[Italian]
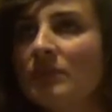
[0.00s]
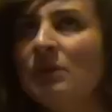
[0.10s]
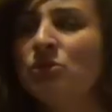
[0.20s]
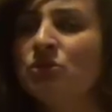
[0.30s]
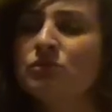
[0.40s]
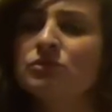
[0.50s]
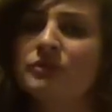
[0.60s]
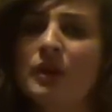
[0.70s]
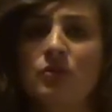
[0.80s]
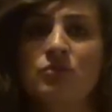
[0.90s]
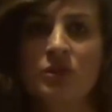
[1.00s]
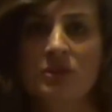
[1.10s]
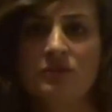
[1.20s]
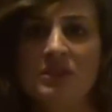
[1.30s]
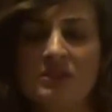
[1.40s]
e quindi ho dovuto fare un
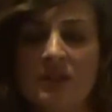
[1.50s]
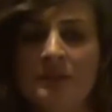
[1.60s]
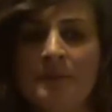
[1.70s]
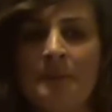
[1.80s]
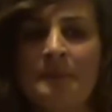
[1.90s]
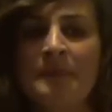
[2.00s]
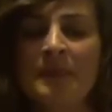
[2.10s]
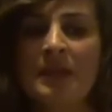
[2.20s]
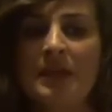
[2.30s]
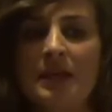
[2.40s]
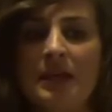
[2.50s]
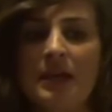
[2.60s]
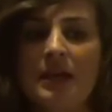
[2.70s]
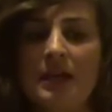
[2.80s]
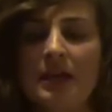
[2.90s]
work visa
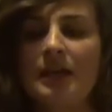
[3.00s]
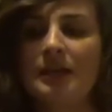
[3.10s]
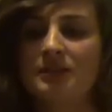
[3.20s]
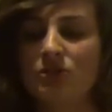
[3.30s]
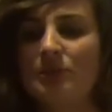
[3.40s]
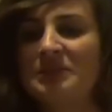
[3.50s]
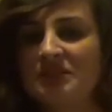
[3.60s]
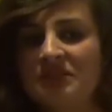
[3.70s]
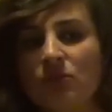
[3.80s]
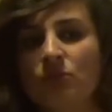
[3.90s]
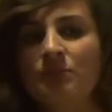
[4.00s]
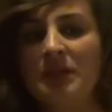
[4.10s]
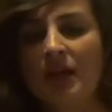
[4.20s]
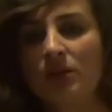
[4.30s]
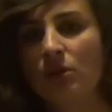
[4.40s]
e è stato abbastanza
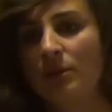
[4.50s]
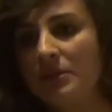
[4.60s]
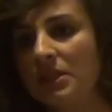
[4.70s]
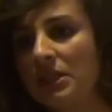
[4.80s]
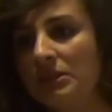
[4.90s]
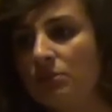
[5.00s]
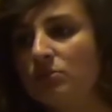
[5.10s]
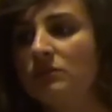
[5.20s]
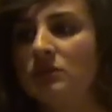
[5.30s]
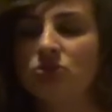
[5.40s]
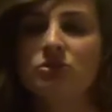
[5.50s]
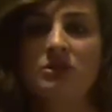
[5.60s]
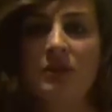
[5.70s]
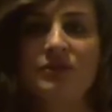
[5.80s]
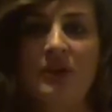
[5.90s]
complicato capire che tipo di visto si
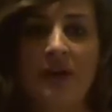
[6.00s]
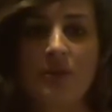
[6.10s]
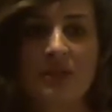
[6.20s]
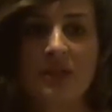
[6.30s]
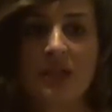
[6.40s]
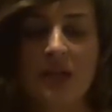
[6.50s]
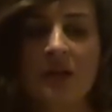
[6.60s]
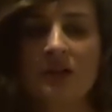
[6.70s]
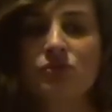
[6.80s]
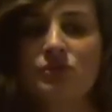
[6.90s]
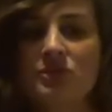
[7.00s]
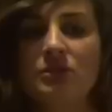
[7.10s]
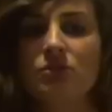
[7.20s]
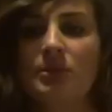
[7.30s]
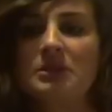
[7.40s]
deve fare perché anche sul
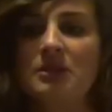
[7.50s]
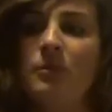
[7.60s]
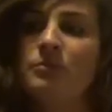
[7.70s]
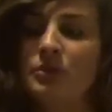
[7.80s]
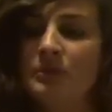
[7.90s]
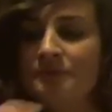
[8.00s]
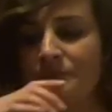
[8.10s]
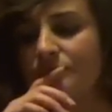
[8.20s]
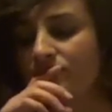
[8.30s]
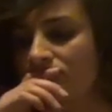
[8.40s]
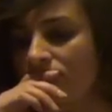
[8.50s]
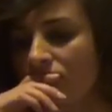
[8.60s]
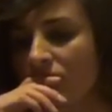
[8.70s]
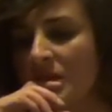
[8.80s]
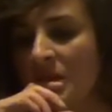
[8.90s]
sito per esempio
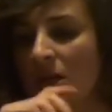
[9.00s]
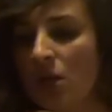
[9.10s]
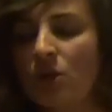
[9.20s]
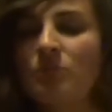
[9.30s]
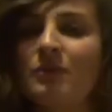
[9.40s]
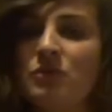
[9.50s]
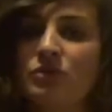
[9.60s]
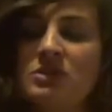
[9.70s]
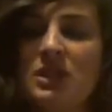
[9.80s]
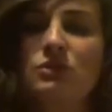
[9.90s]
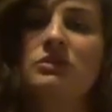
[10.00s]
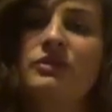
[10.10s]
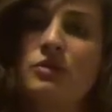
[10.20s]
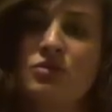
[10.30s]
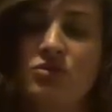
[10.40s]
loro mi avevano consigliato di
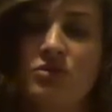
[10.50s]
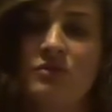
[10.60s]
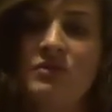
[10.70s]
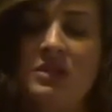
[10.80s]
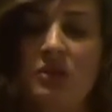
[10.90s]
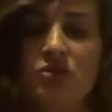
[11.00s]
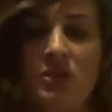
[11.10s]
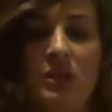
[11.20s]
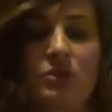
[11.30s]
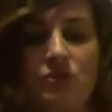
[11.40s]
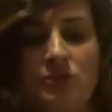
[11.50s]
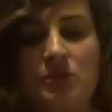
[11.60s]
fare uno student visa, io sono andata sul